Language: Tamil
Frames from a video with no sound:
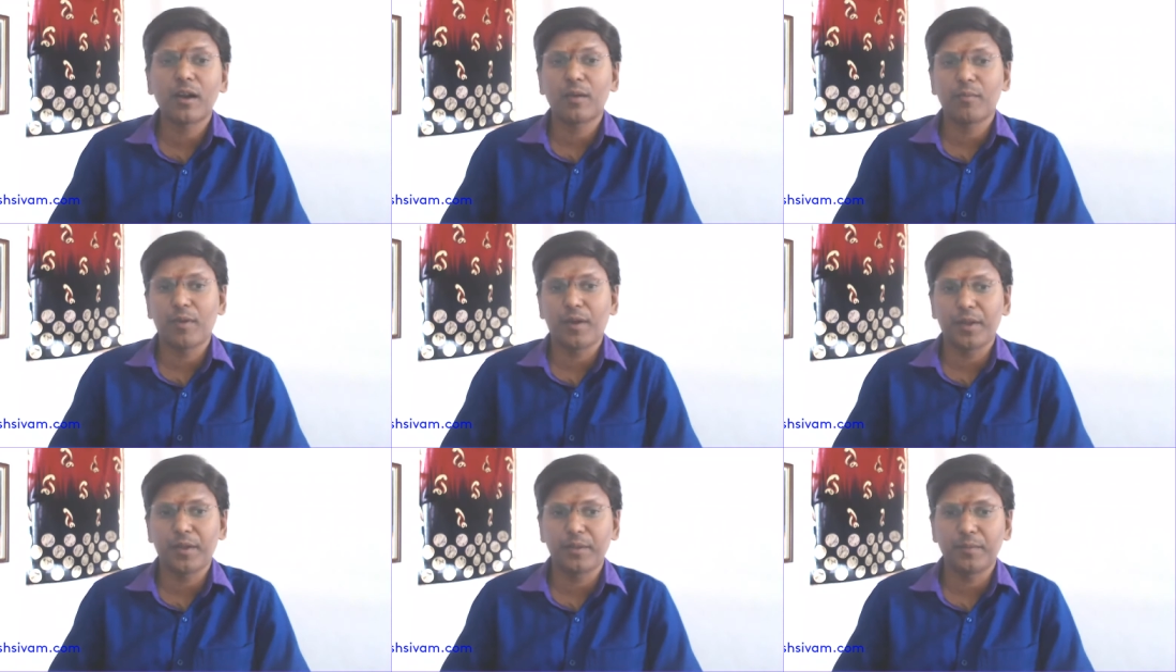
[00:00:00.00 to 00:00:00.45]

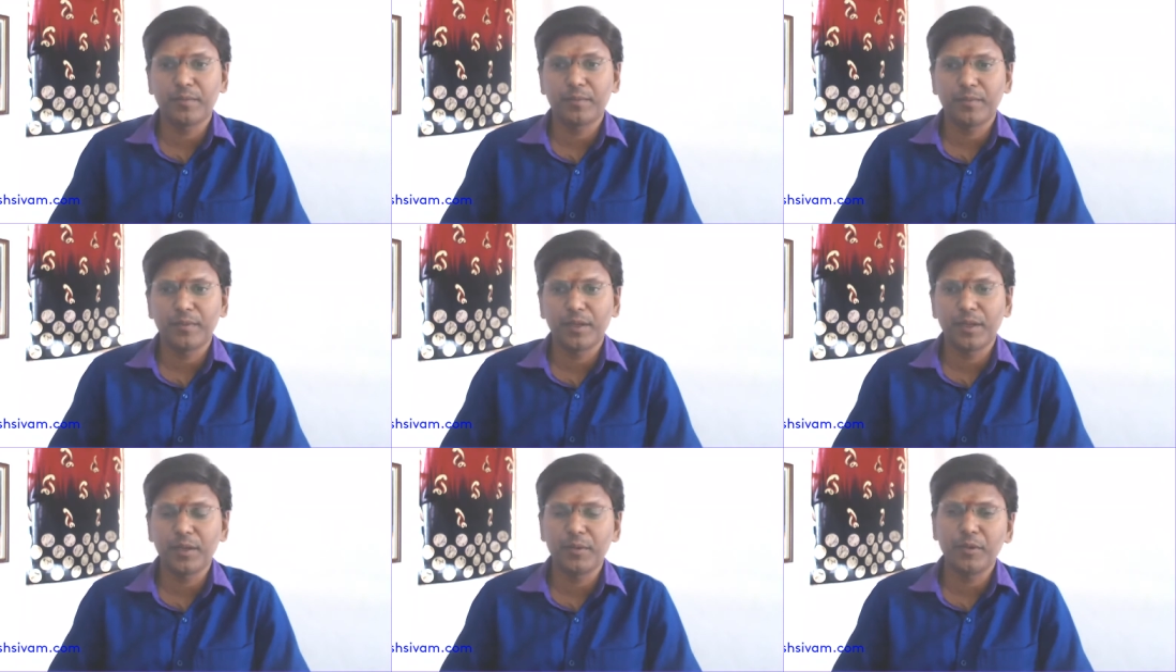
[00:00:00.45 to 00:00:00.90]
அடையும்
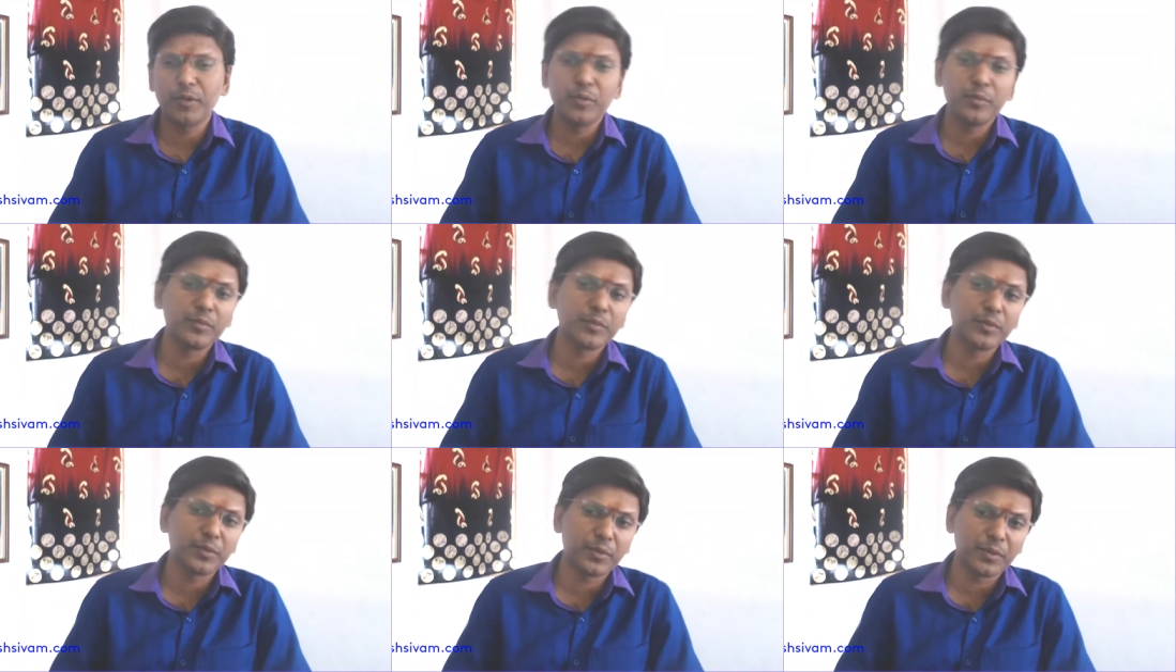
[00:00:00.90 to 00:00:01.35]

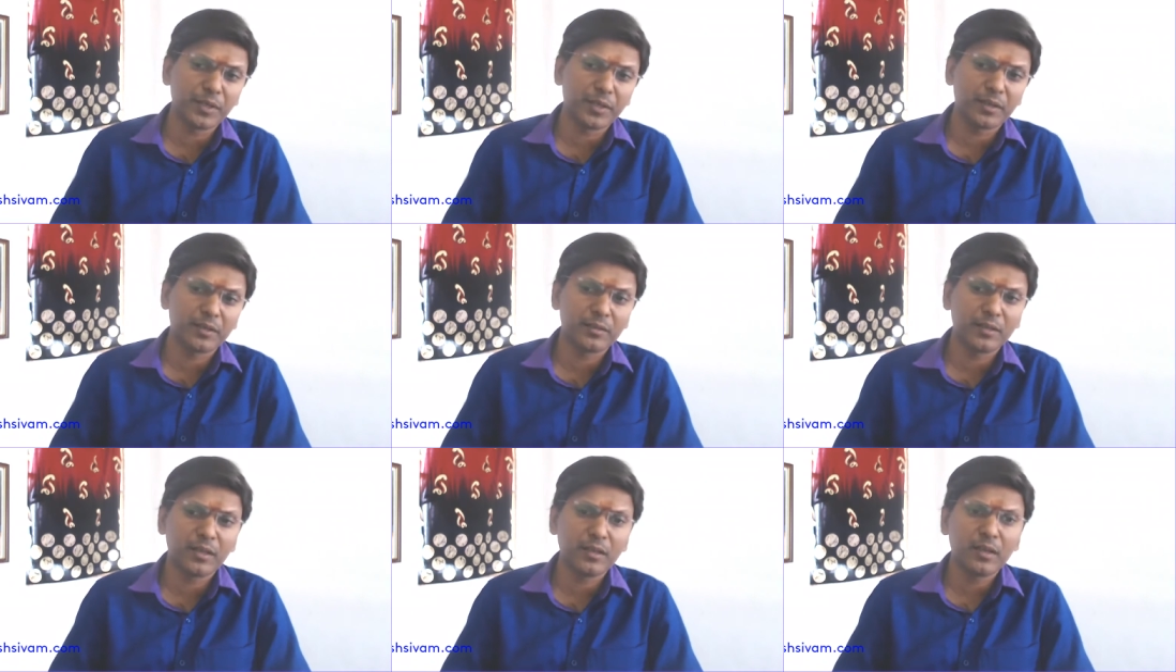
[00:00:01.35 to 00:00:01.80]
என்றும்
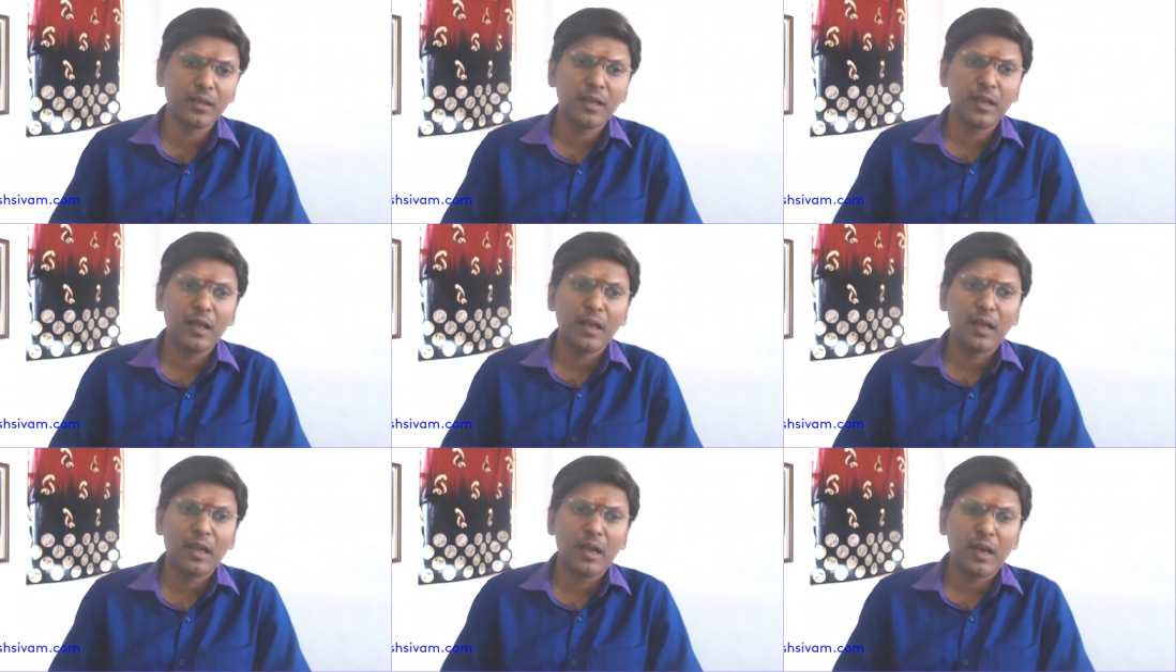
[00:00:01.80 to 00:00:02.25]
கூறியிருந்தேன்
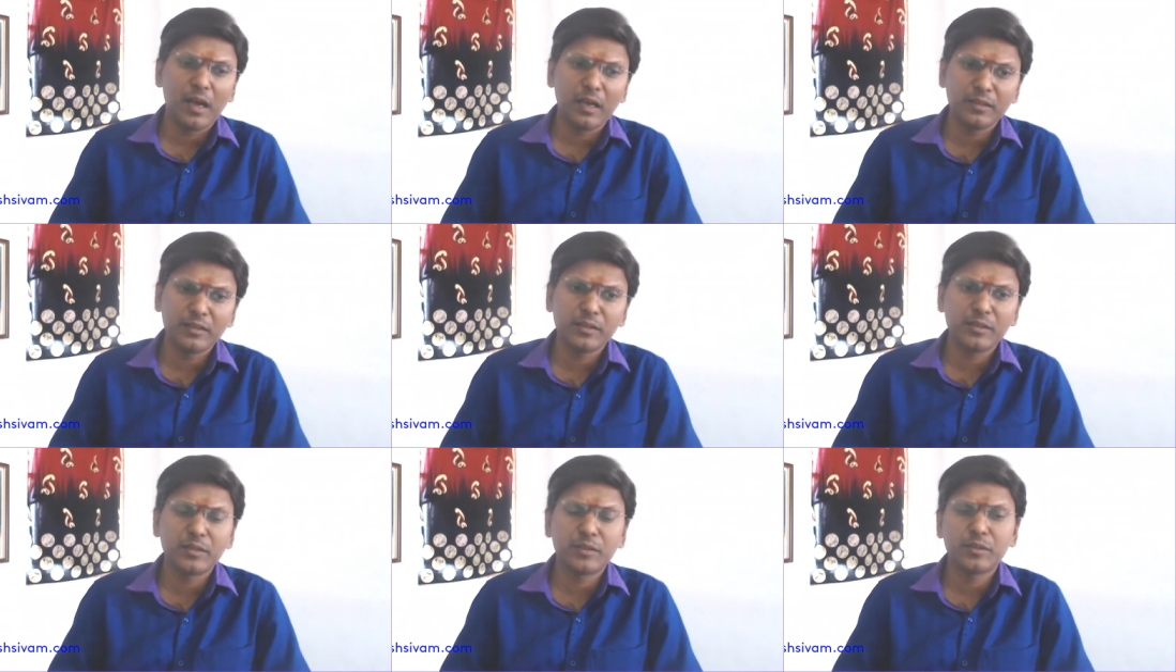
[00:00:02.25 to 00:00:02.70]

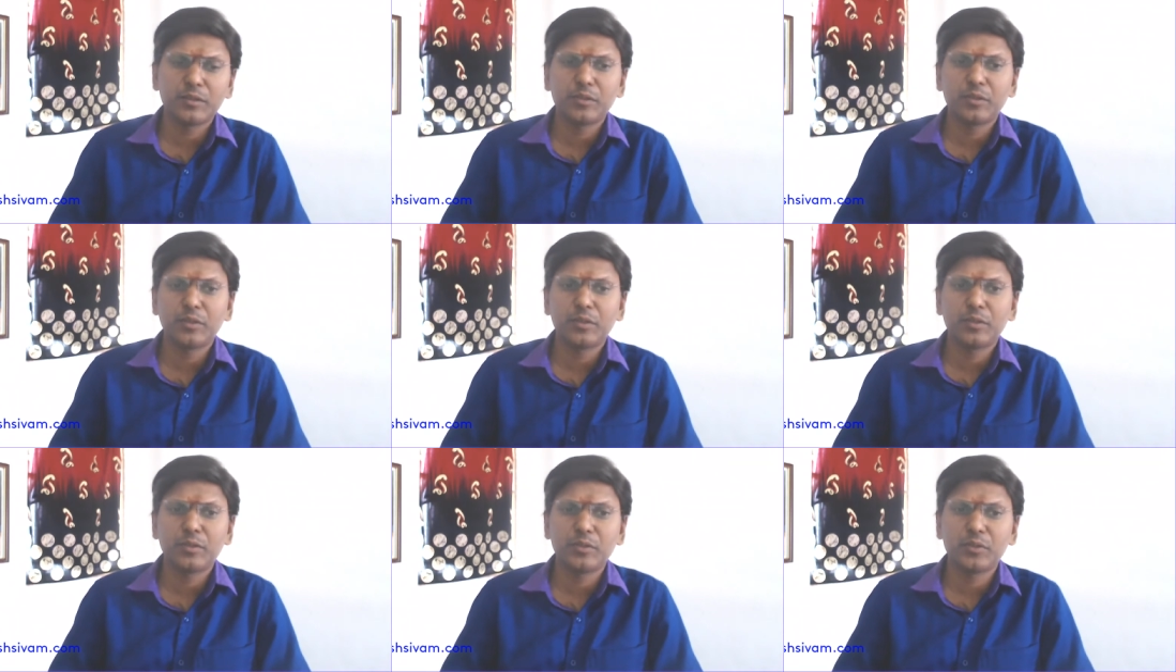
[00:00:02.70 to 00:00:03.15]
அது
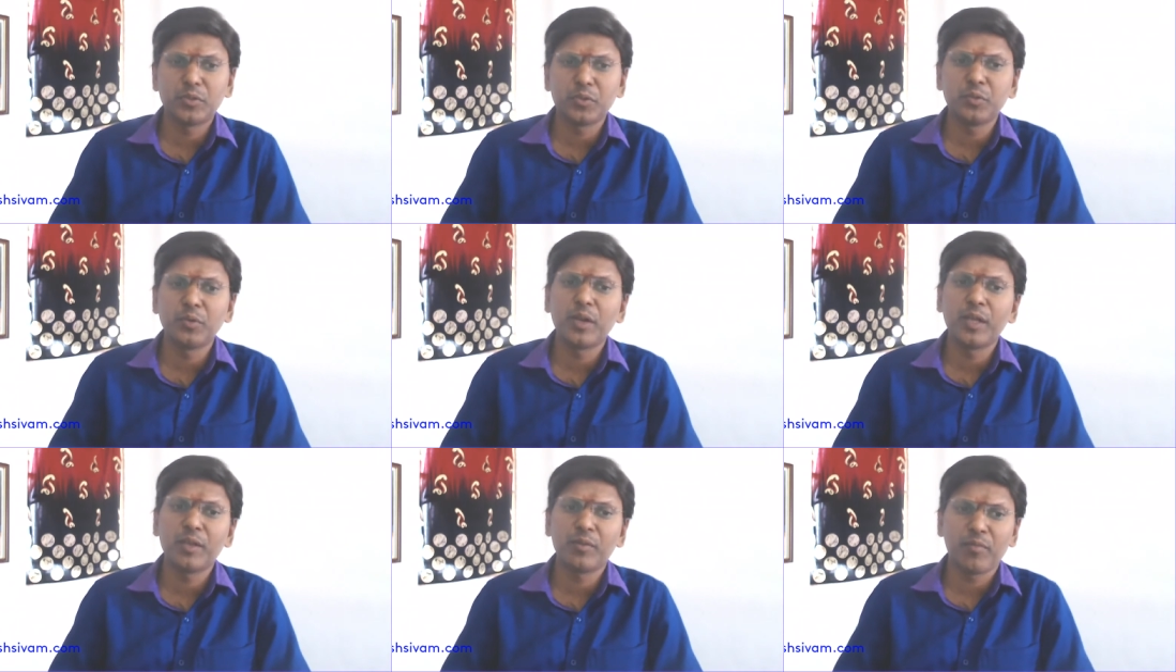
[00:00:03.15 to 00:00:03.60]

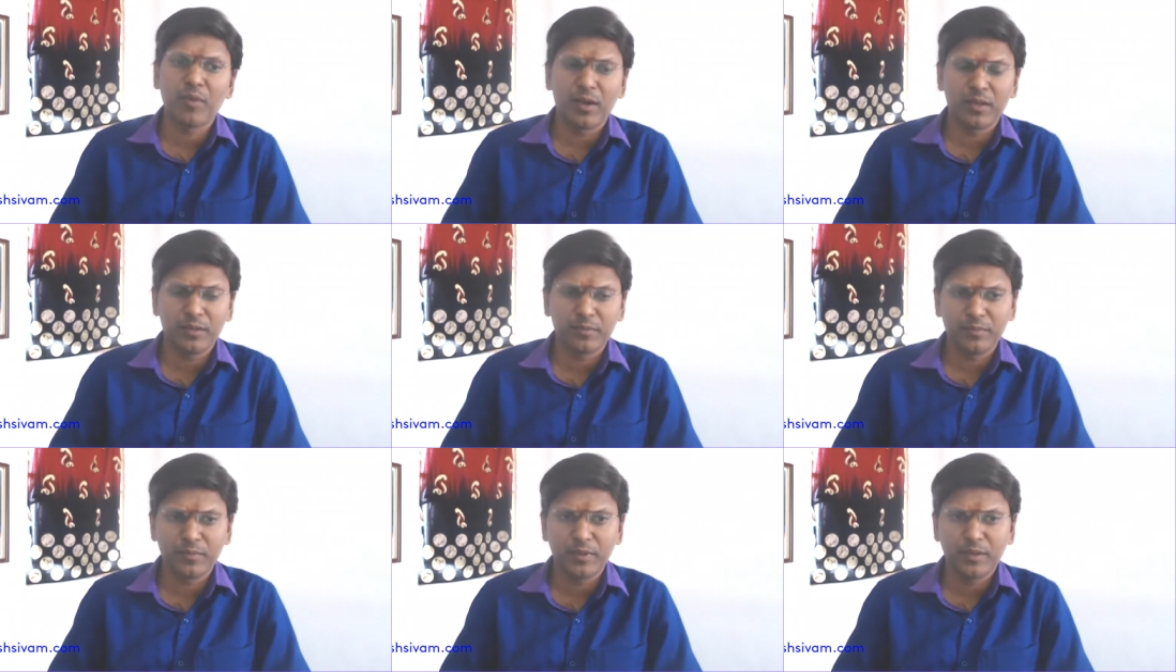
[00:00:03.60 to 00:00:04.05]
ஜூலை
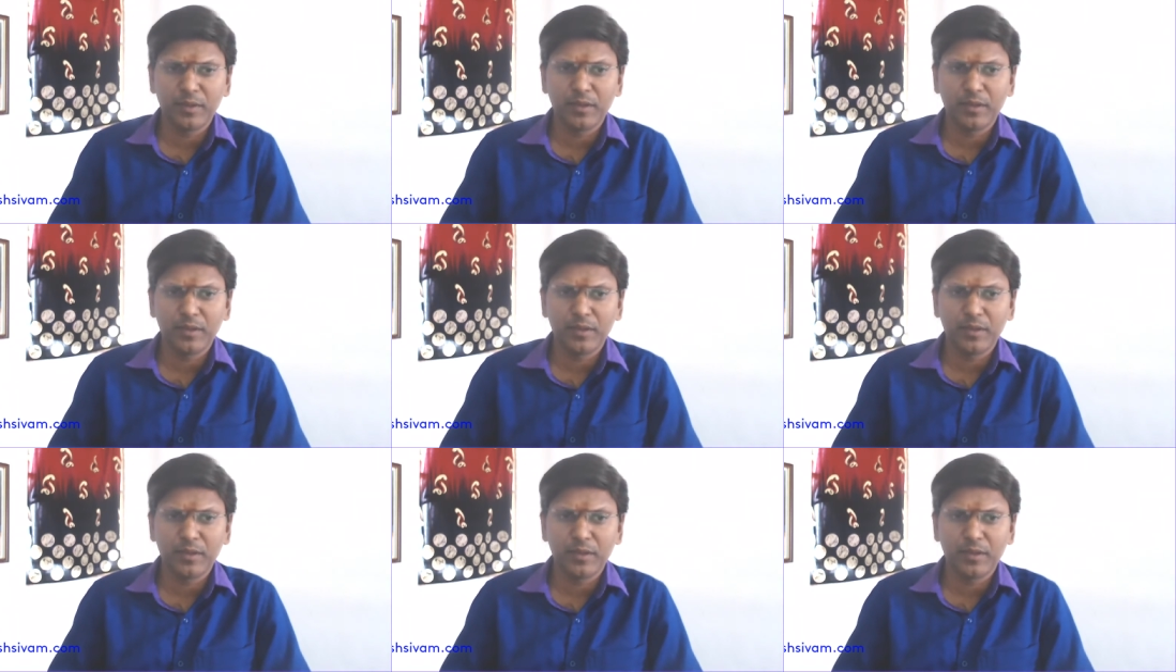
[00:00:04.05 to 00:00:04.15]
மாதம்